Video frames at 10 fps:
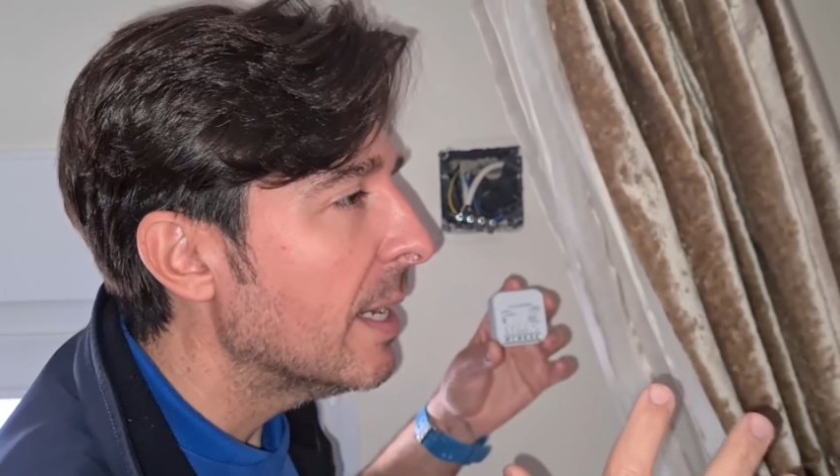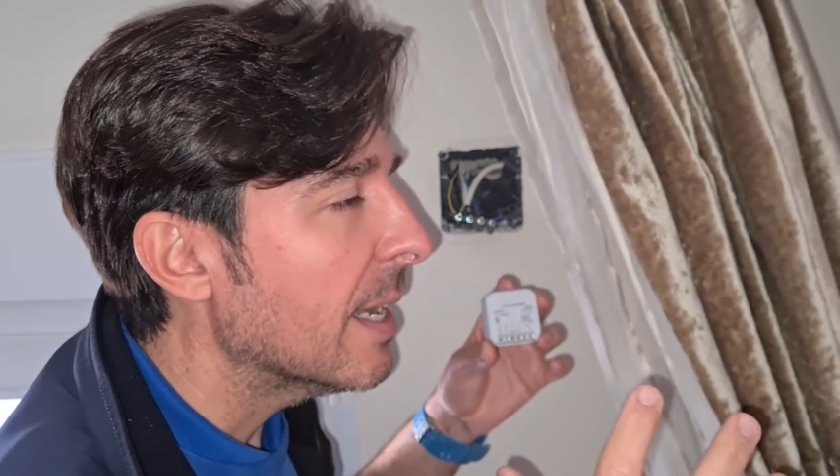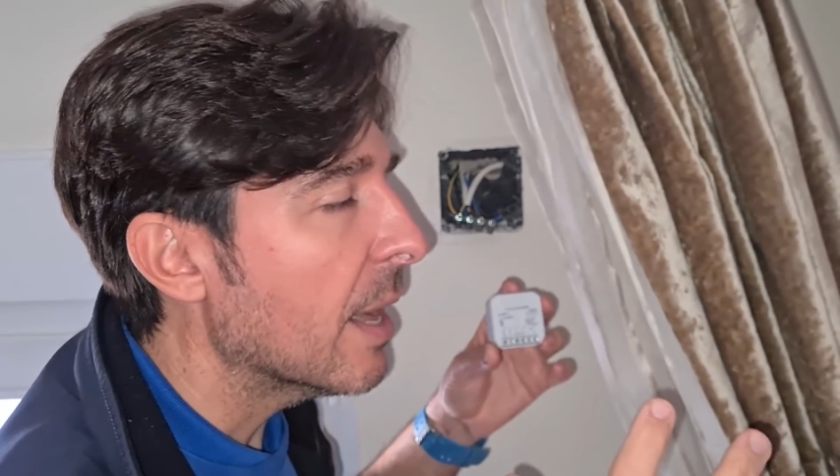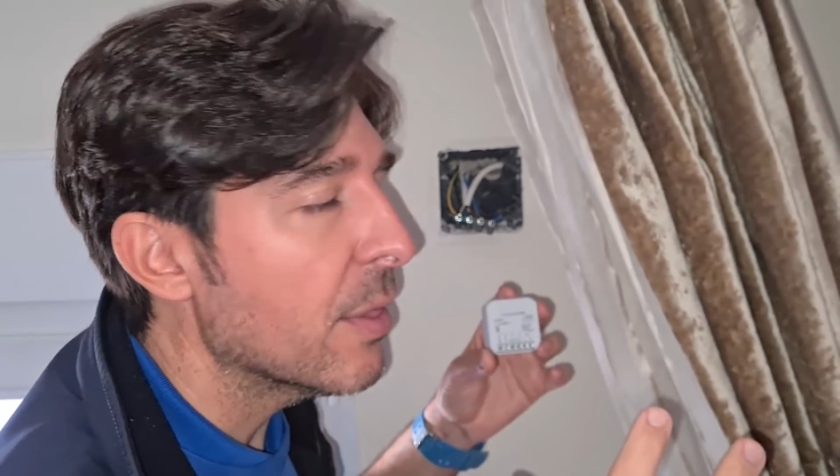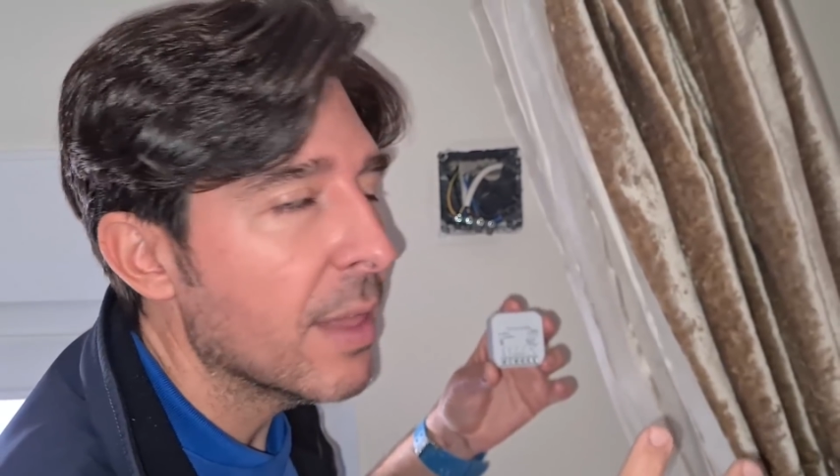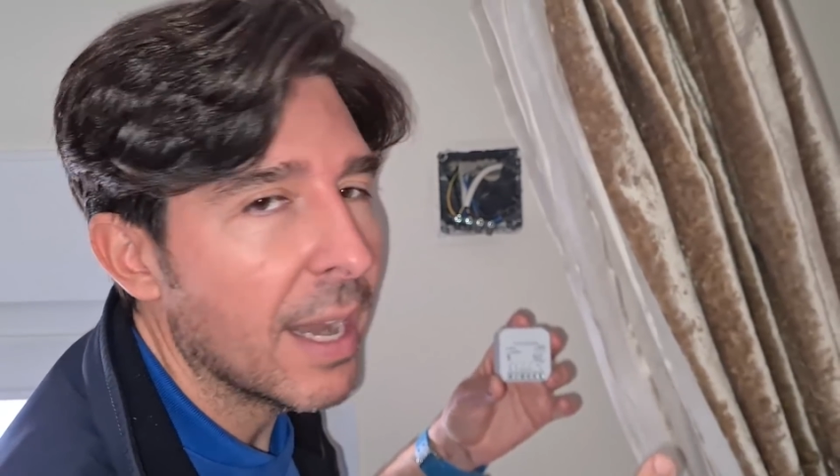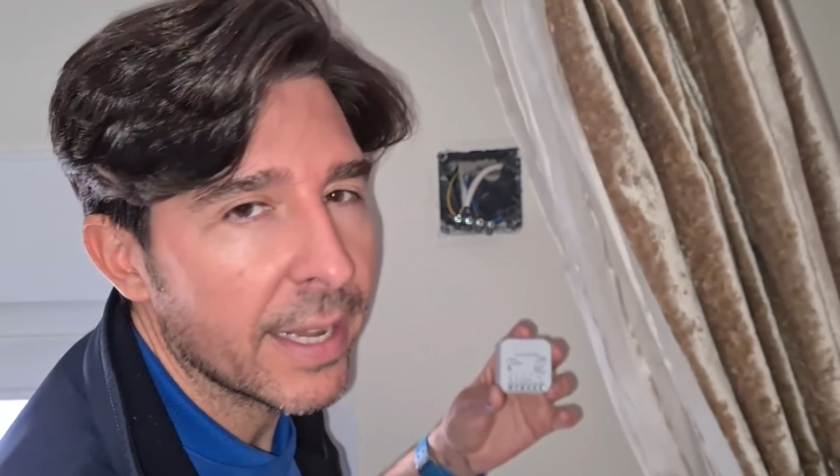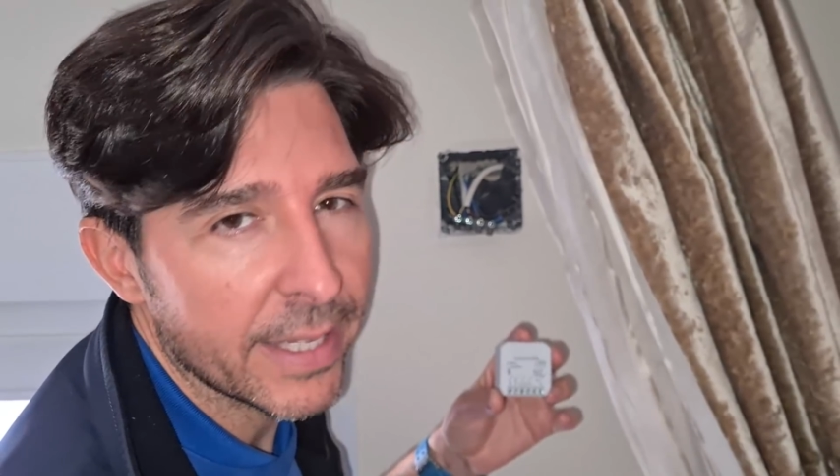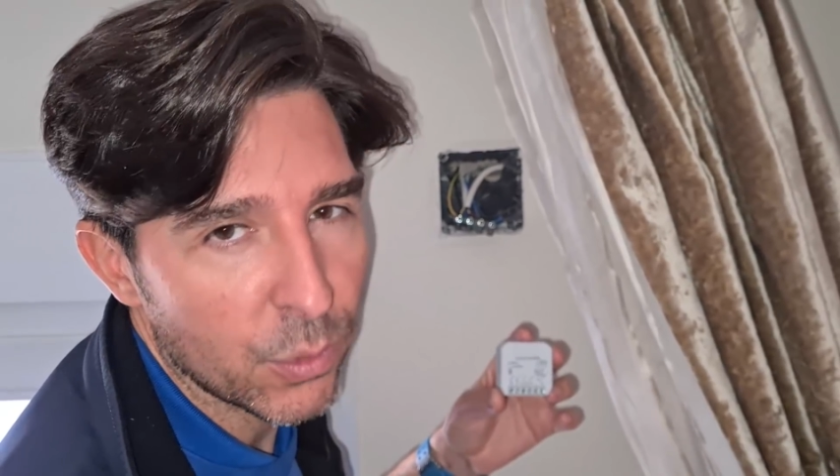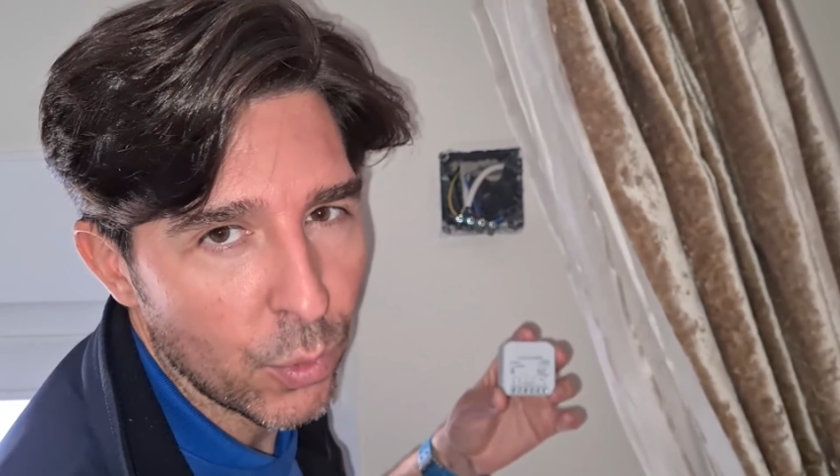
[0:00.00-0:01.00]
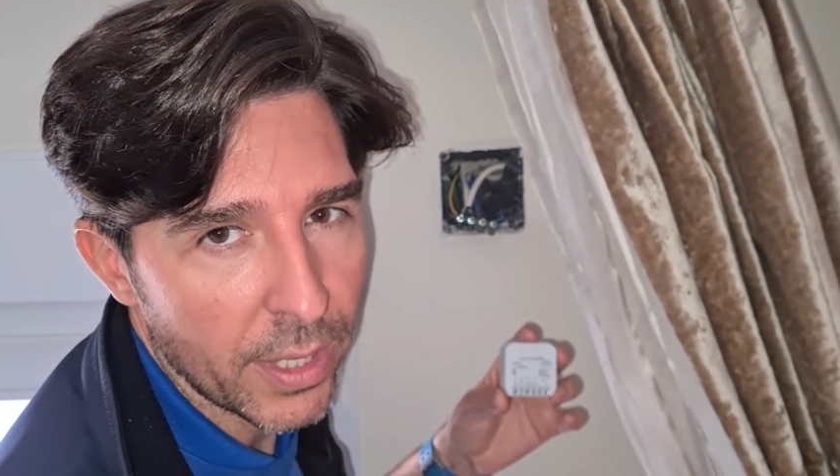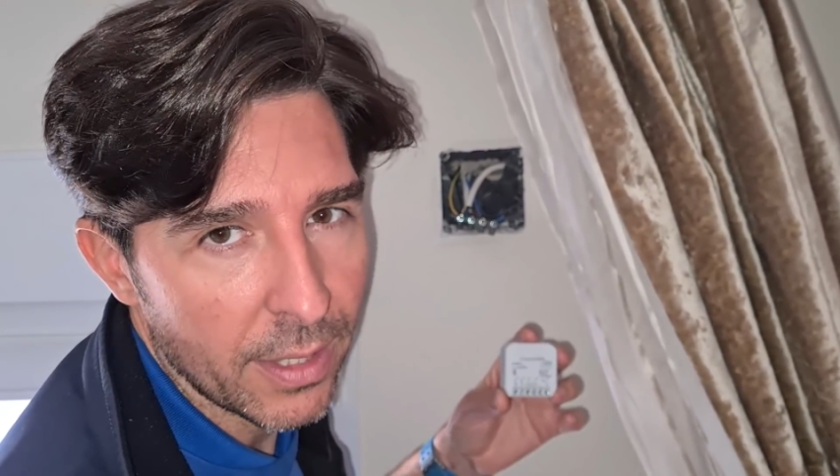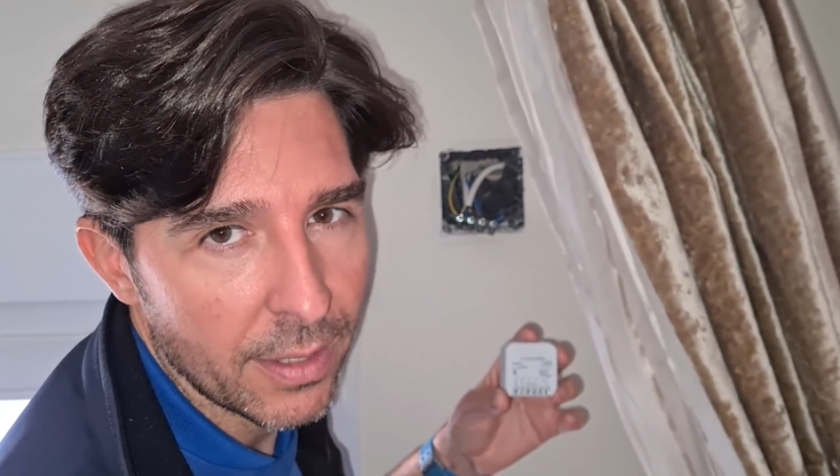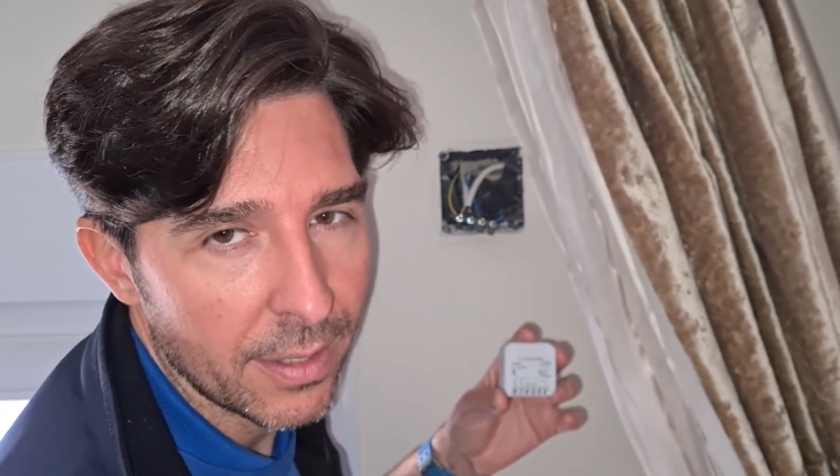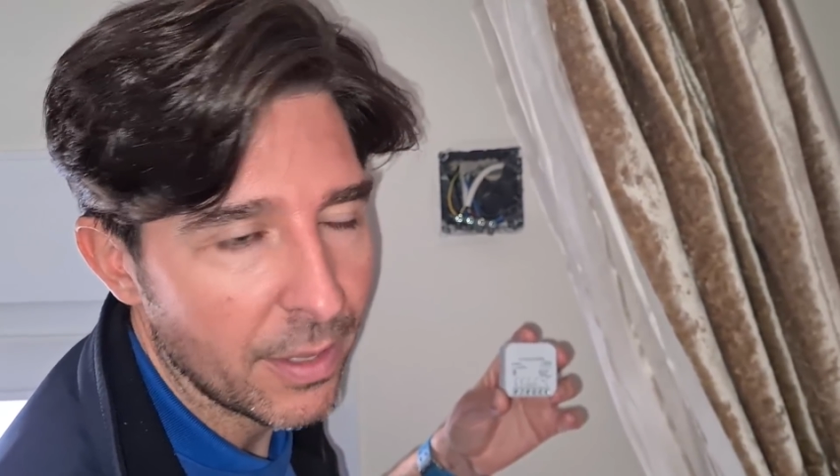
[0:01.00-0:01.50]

gracias al Gateway.